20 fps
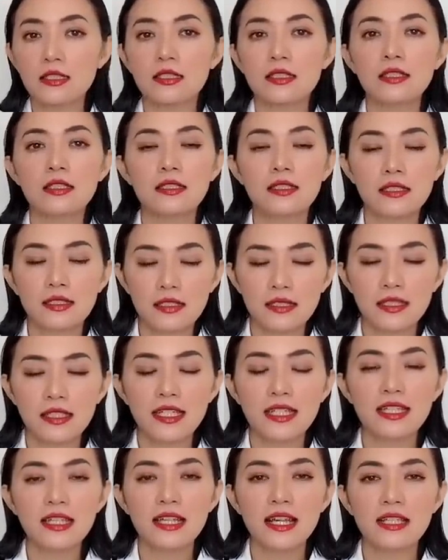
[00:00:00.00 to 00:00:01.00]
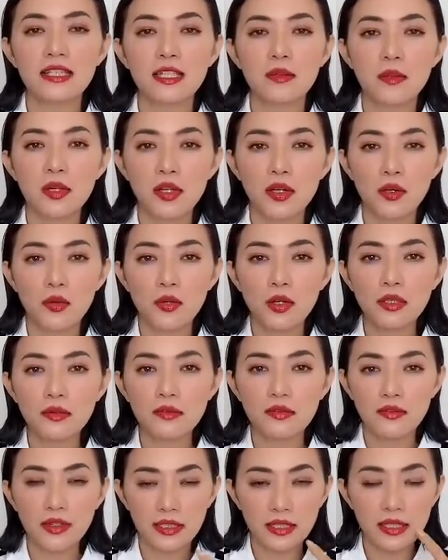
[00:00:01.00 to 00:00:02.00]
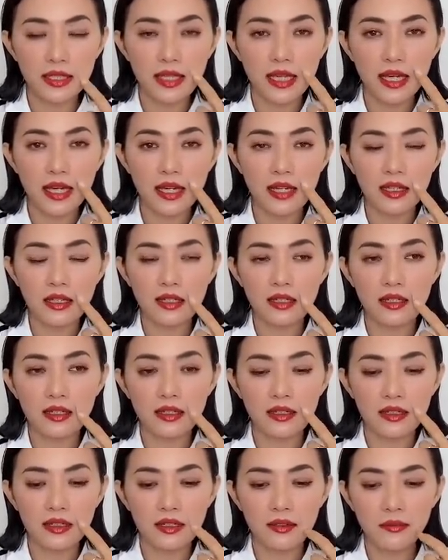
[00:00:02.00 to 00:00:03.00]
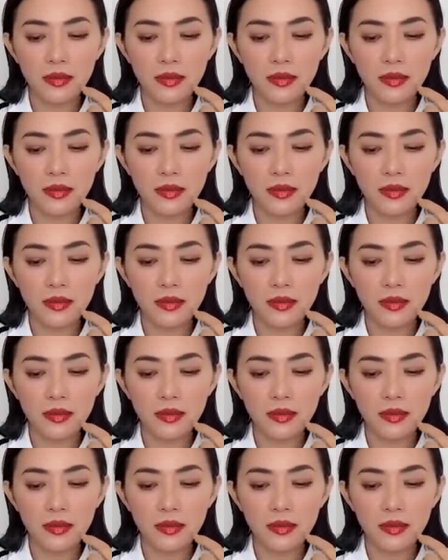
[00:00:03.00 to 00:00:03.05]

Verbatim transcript: từ từ từ khi Tina tìm hiểu và Tina à,